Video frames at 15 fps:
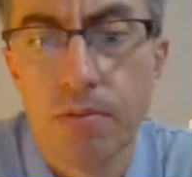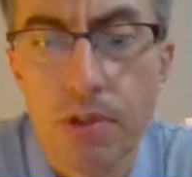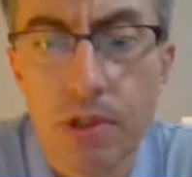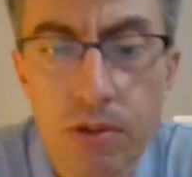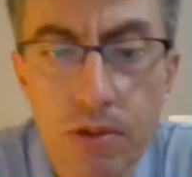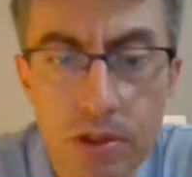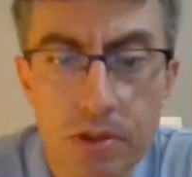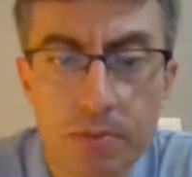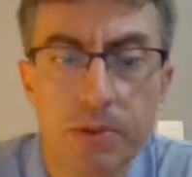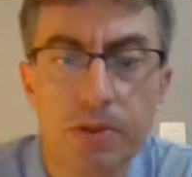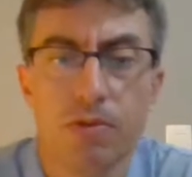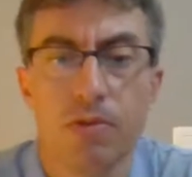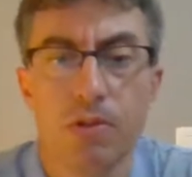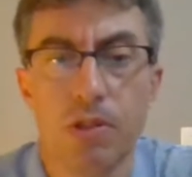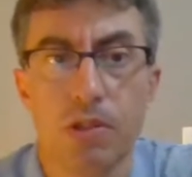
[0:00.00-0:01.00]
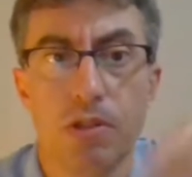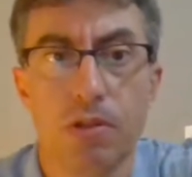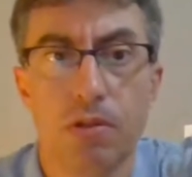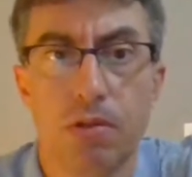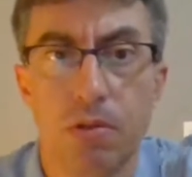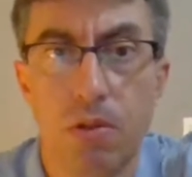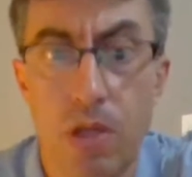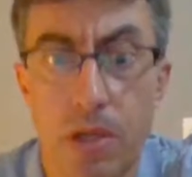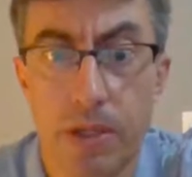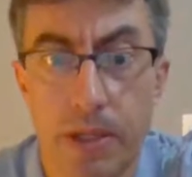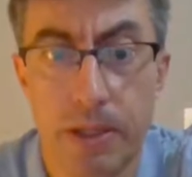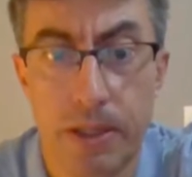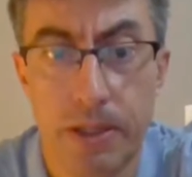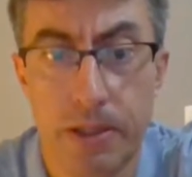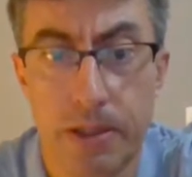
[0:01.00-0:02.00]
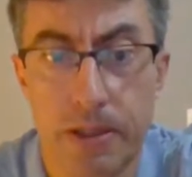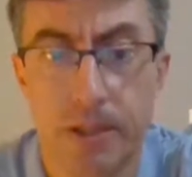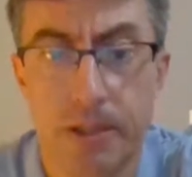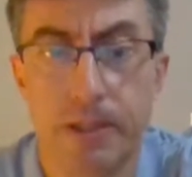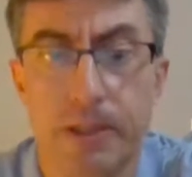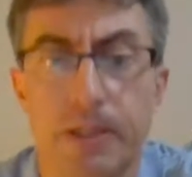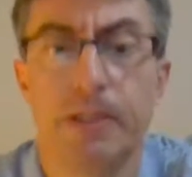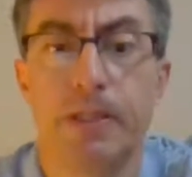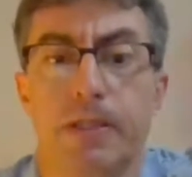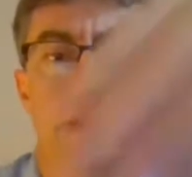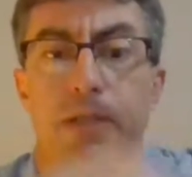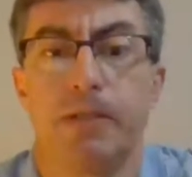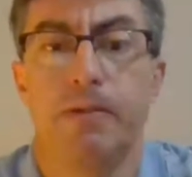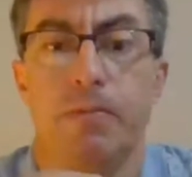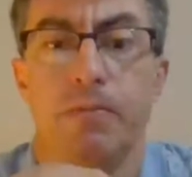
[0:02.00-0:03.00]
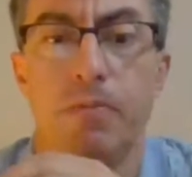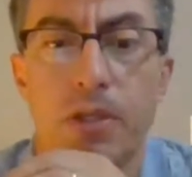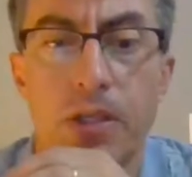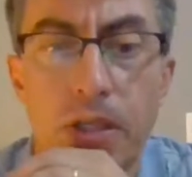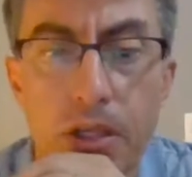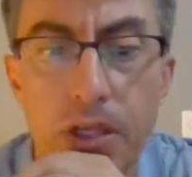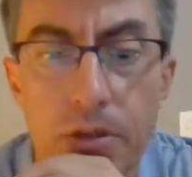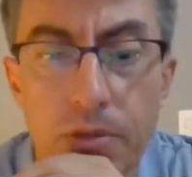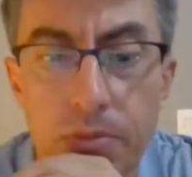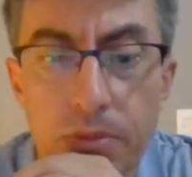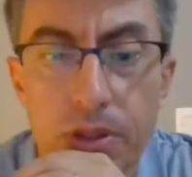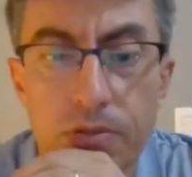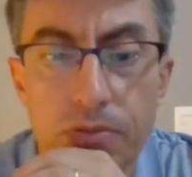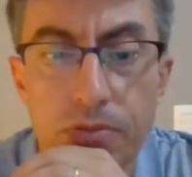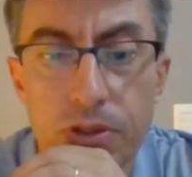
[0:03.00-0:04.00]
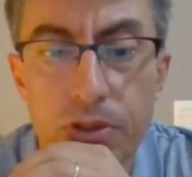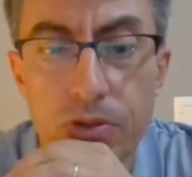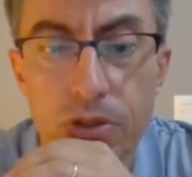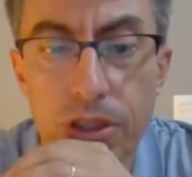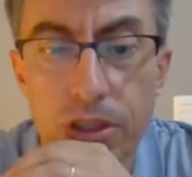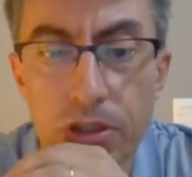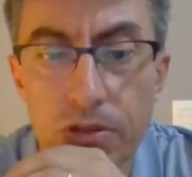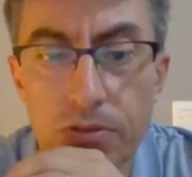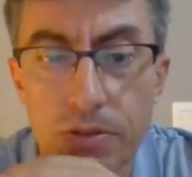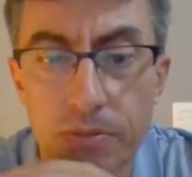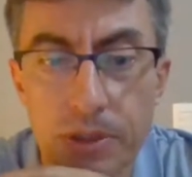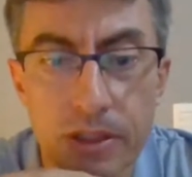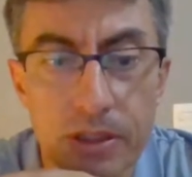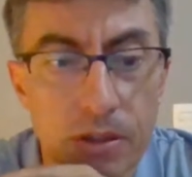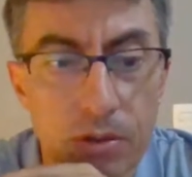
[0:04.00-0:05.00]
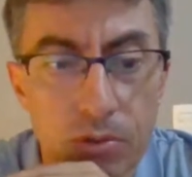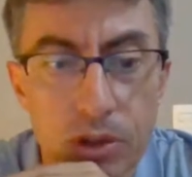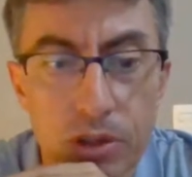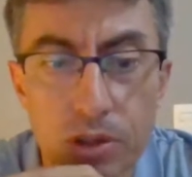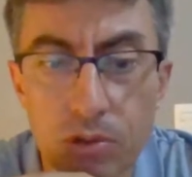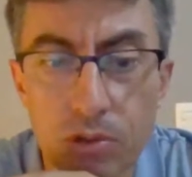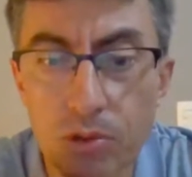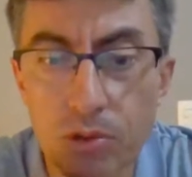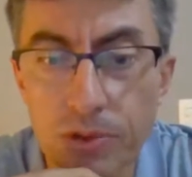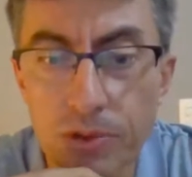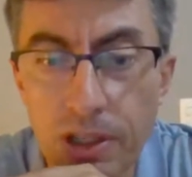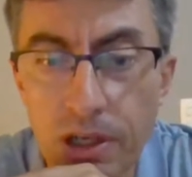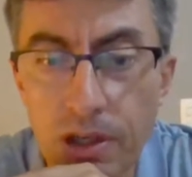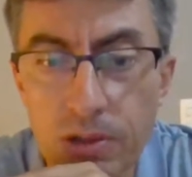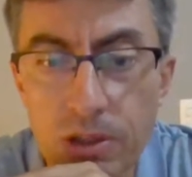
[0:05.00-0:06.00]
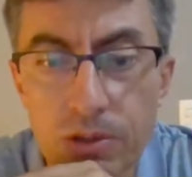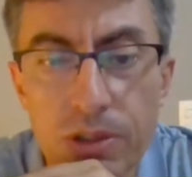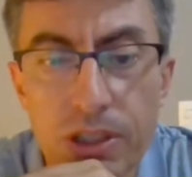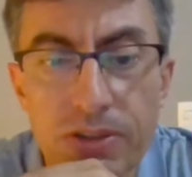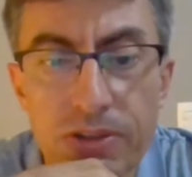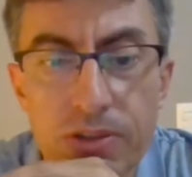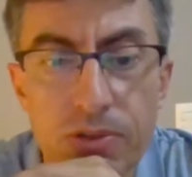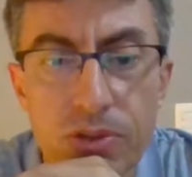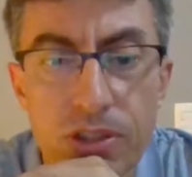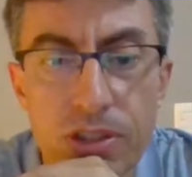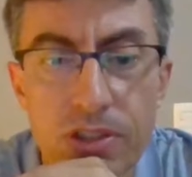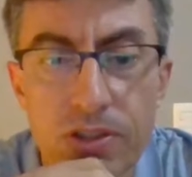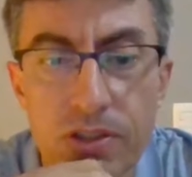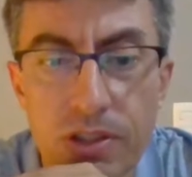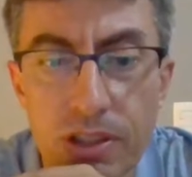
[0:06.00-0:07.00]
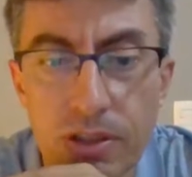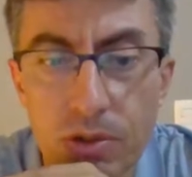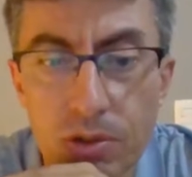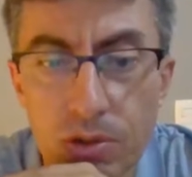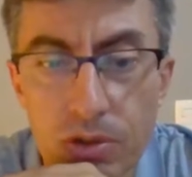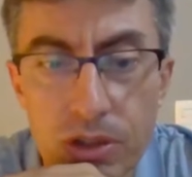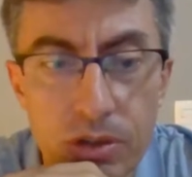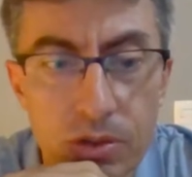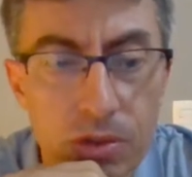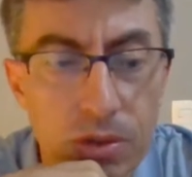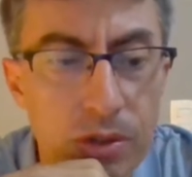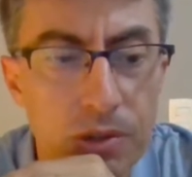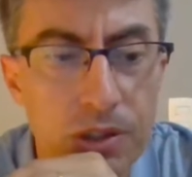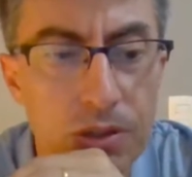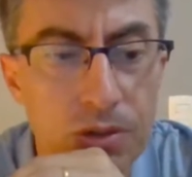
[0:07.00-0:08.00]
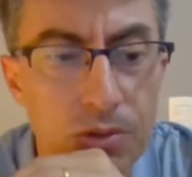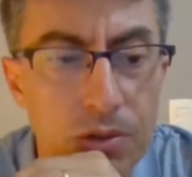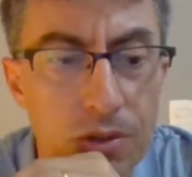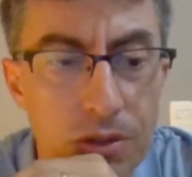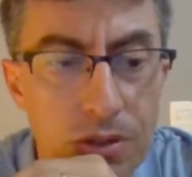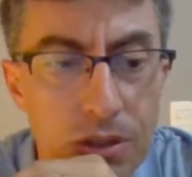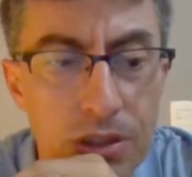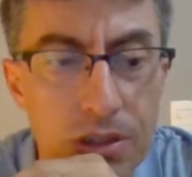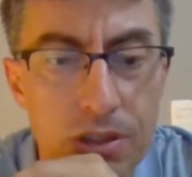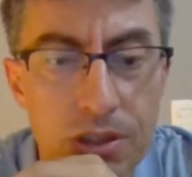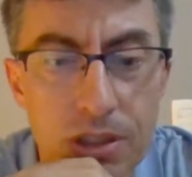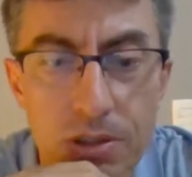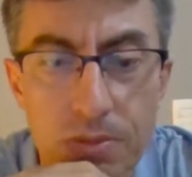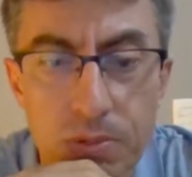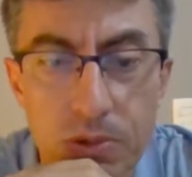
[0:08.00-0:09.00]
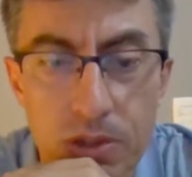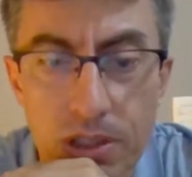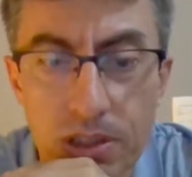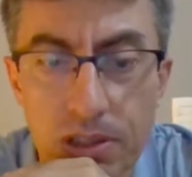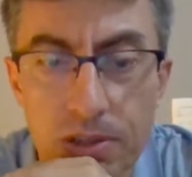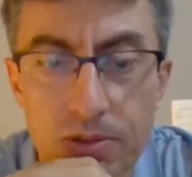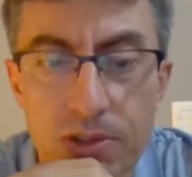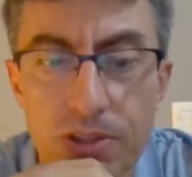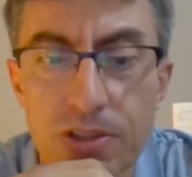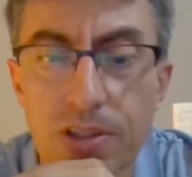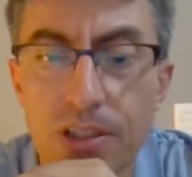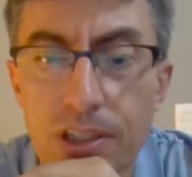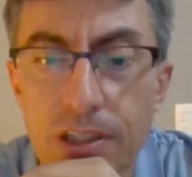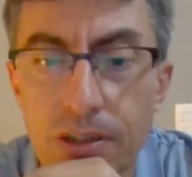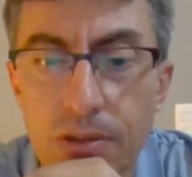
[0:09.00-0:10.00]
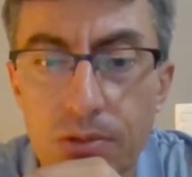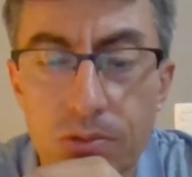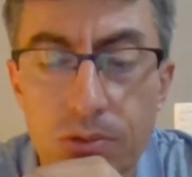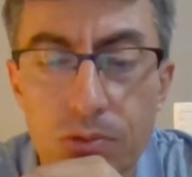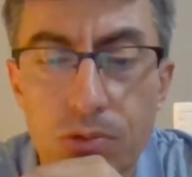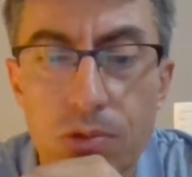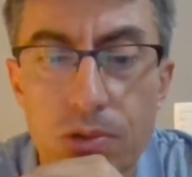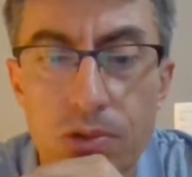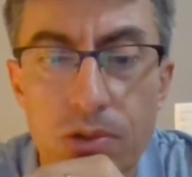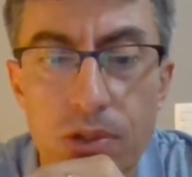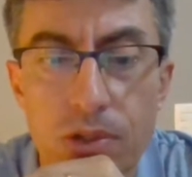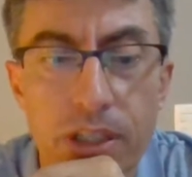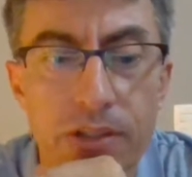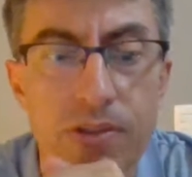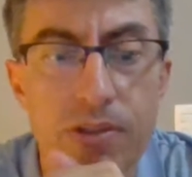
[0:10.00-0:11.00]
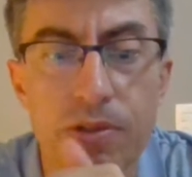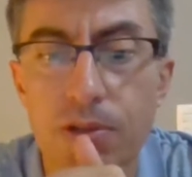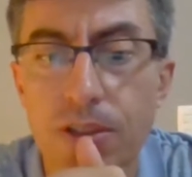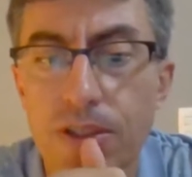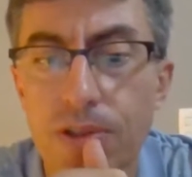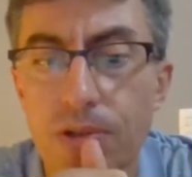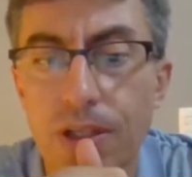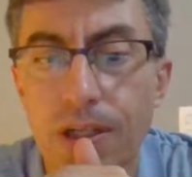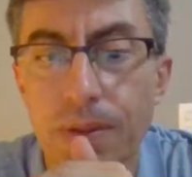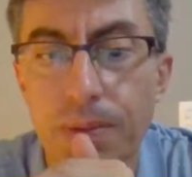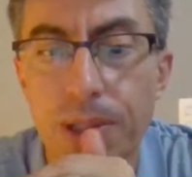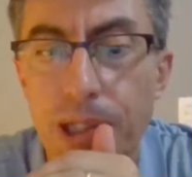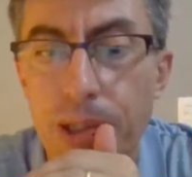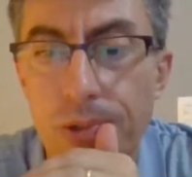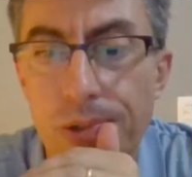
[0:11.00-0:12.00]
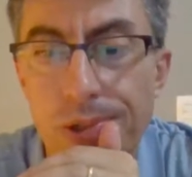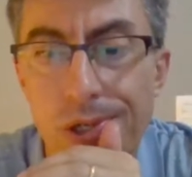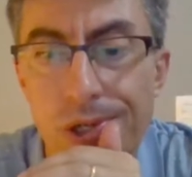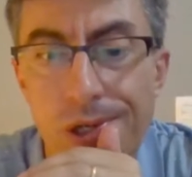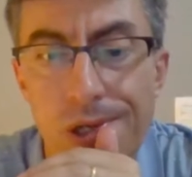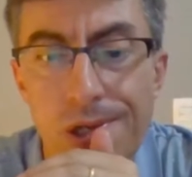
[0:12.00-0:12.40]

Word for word: Boa noite, pessoal. É... Bem-vindos aí novamente ao Instituto Federal de Educação, Ciência e Tecnologia do Rio Grande do Norte, Campus Natal Central, curso Técnico de Segurança do Trabalho.